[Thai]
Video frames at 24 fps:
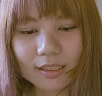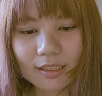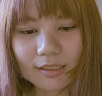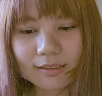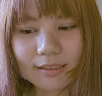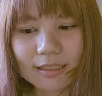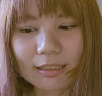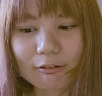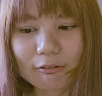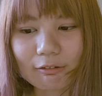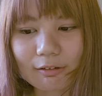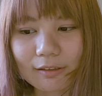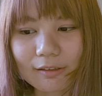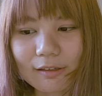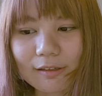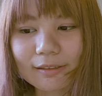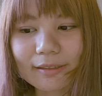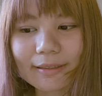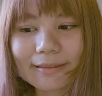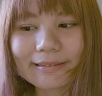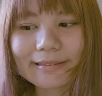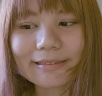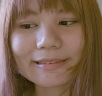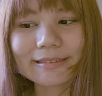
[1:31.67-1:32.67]
เราอะก็
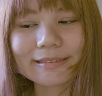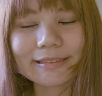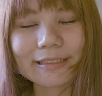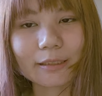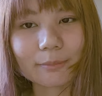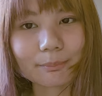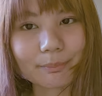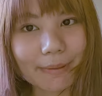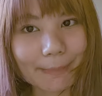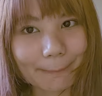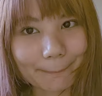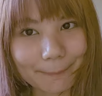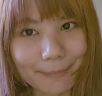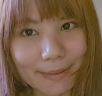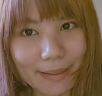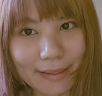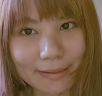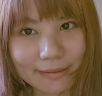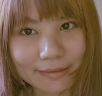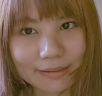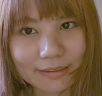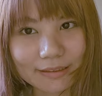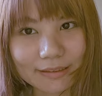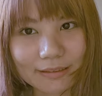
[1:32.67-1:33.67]
ได้ยินเสียงแปล
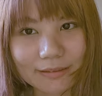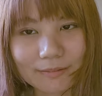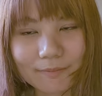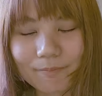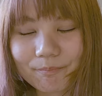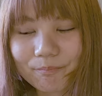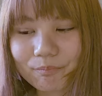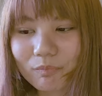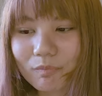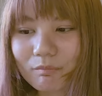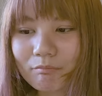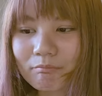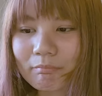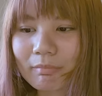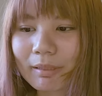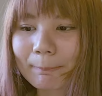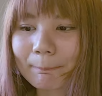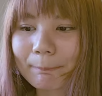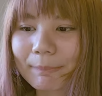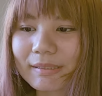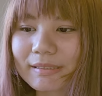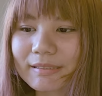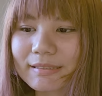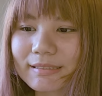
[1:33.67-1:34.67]
กๆค่ะมัน
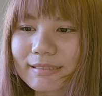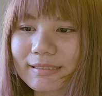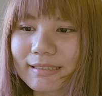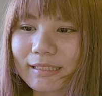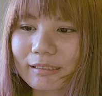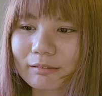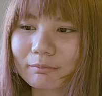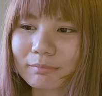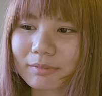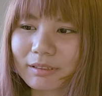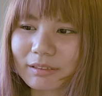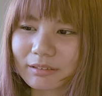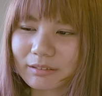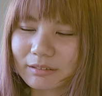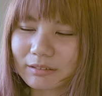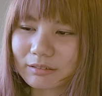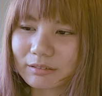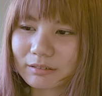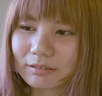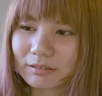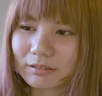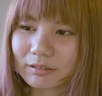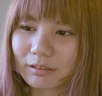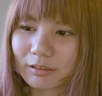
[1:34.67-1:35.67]
เป็นเสียงเหมือน
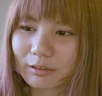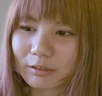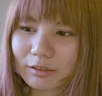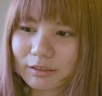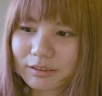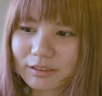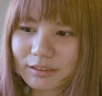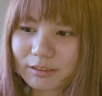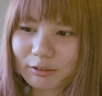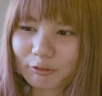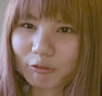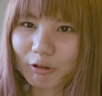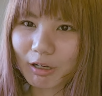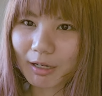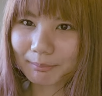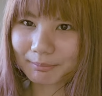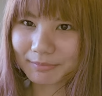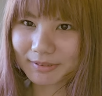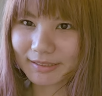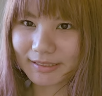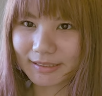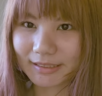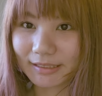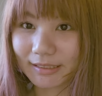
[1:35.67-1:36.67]
คลื่นความ
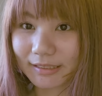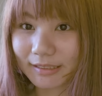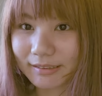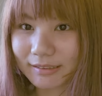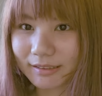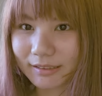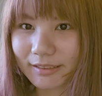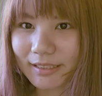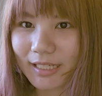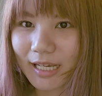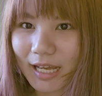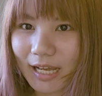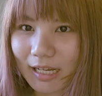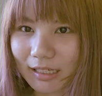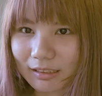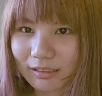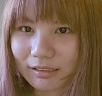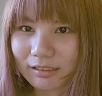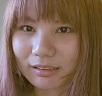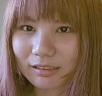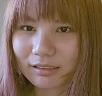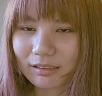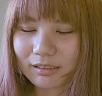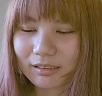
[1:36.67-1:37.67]
ถี่อะไรสักอย่าง
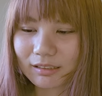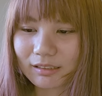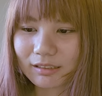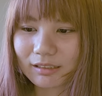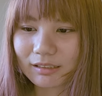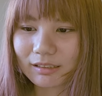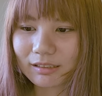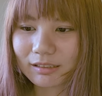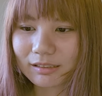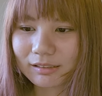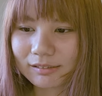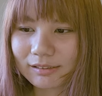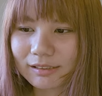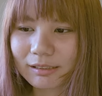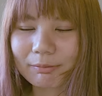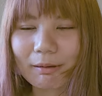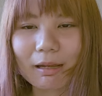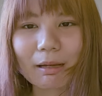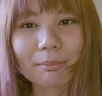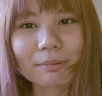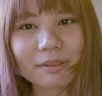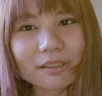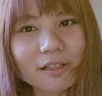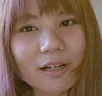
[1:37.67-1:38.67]
สักพั
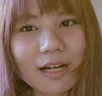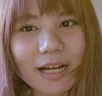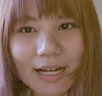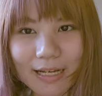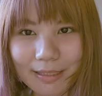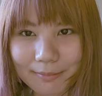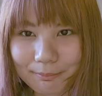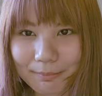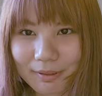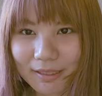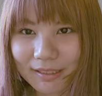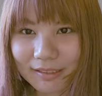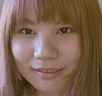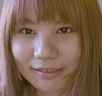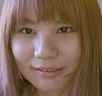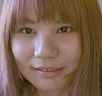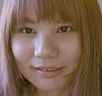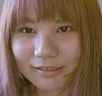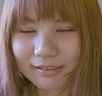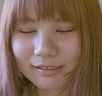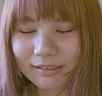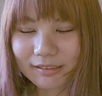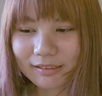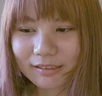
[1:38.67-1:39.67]
กมันก็หายไป
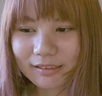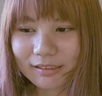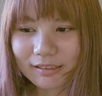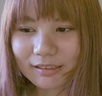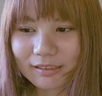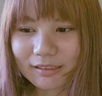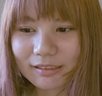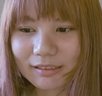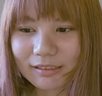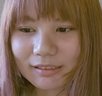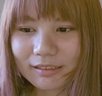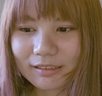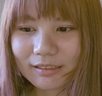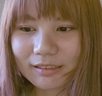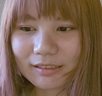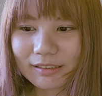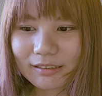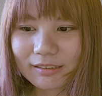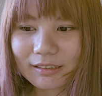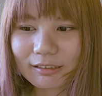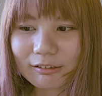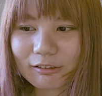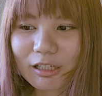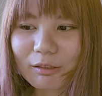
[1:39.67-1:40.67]

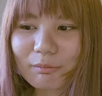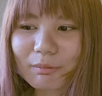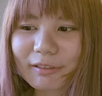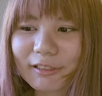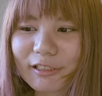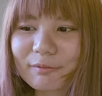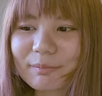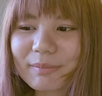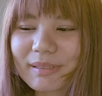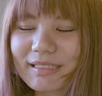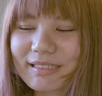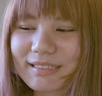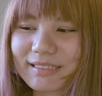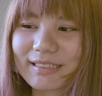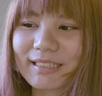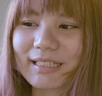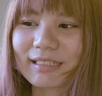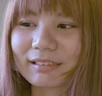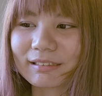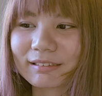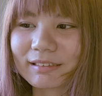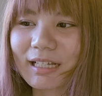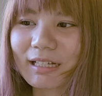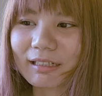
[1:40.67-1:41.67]
แล้วก็มันก็มีเสีย
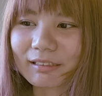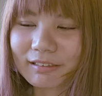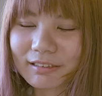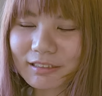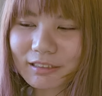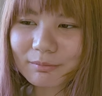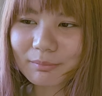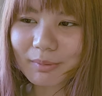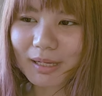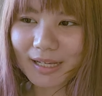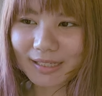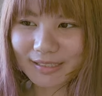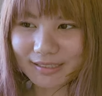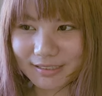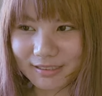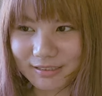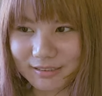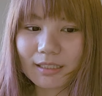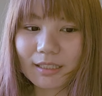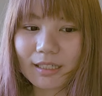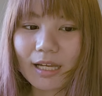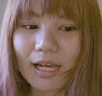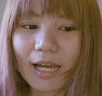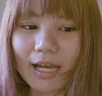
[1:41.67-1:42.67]
งดังขึ้นมาอีก
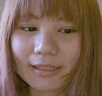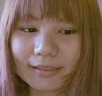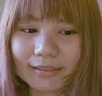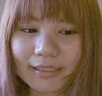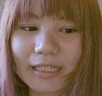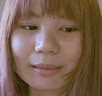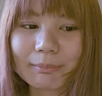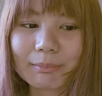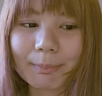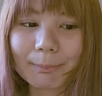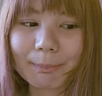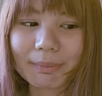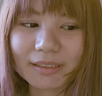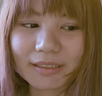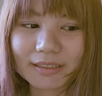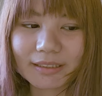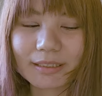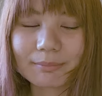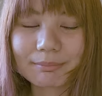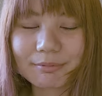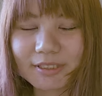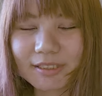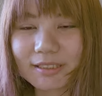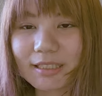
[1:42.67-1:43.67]
อันเนี้ยมันเป็นค
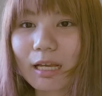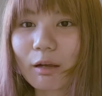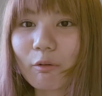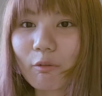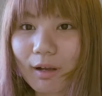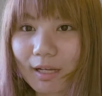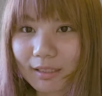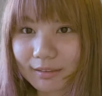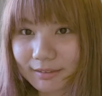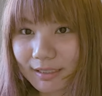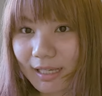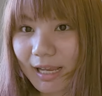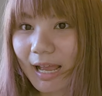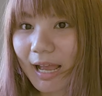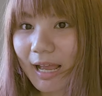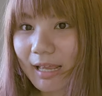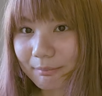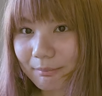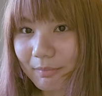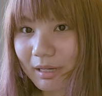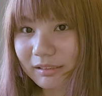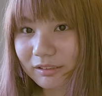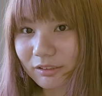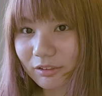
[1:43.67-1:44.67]
ลิปที่เราอะถ่าย
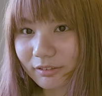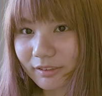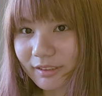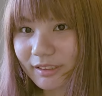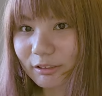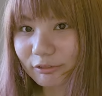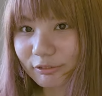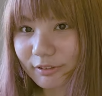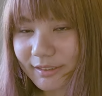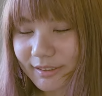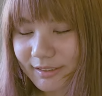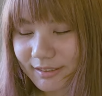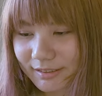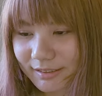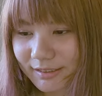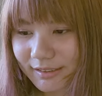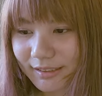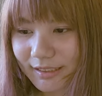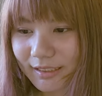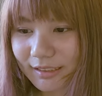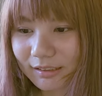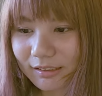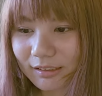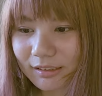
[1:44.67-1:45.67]
มาตอนที่เราได้ยิน
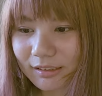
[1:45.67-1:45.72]
เสียง